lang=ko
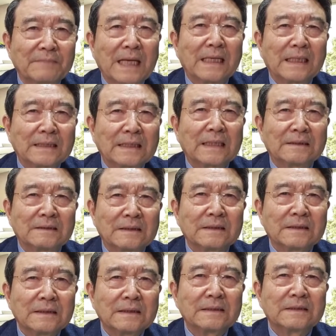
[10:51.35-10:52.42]
망했다는
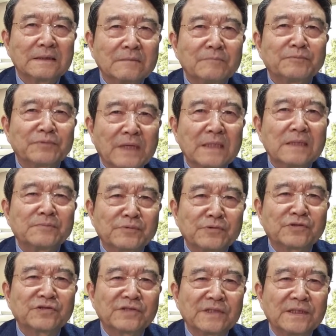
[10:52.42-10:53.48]
그런 불안을
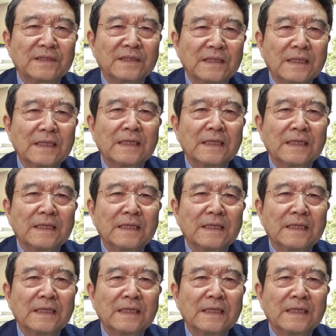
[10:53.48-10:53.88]
부추킨